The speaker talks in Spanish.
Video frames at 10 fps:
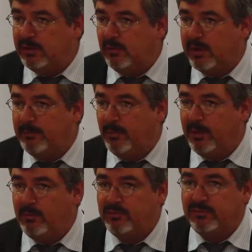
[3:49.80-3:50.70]
de lo que
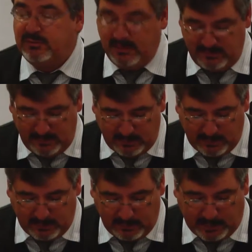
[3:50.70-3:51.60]
podamos decir
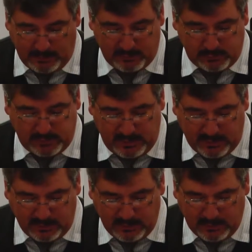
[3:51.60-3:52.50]
que va a suceder,